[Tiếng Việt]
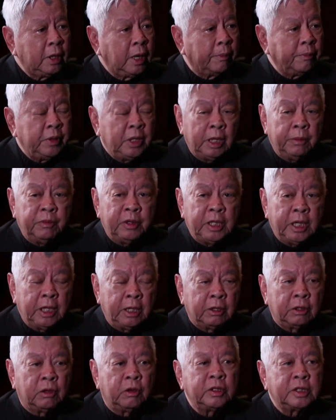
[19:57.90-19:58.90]
tôi gặp dịp
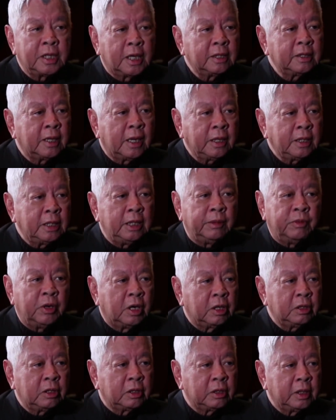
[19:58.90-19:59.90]
gì thì tôi sáng tác dịp
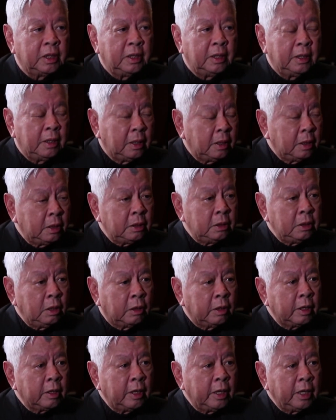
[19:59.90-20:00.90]
đó thôi.
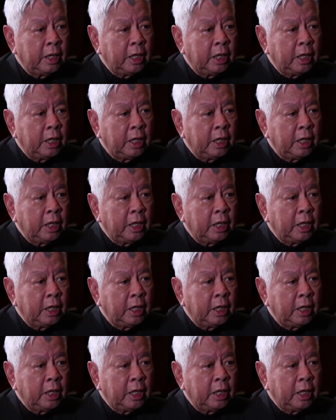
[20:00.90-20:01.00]
do đó